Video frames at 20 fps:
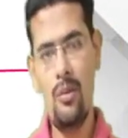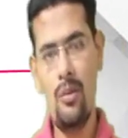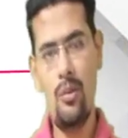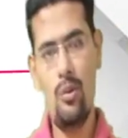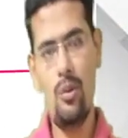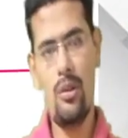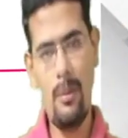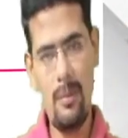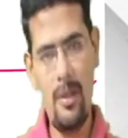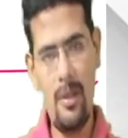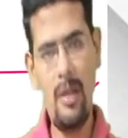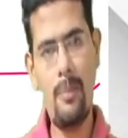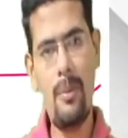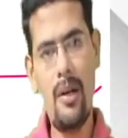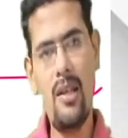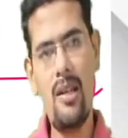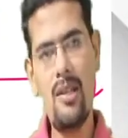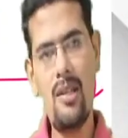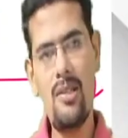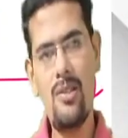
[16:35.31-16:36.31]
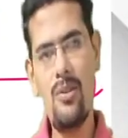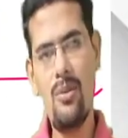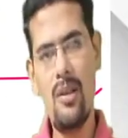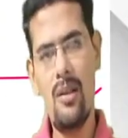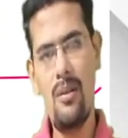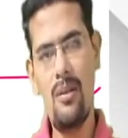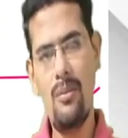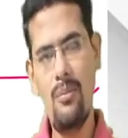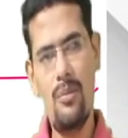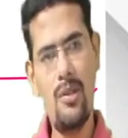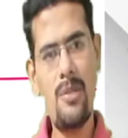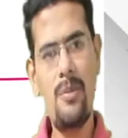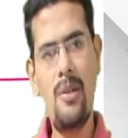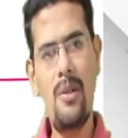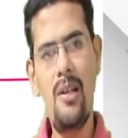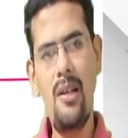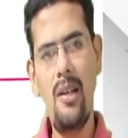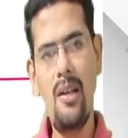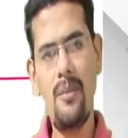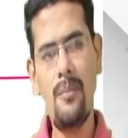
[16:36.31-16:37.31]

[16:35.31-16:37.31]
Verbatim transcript: तो क्या बिना पानी के जियोगे पॉसिबल ही नहीं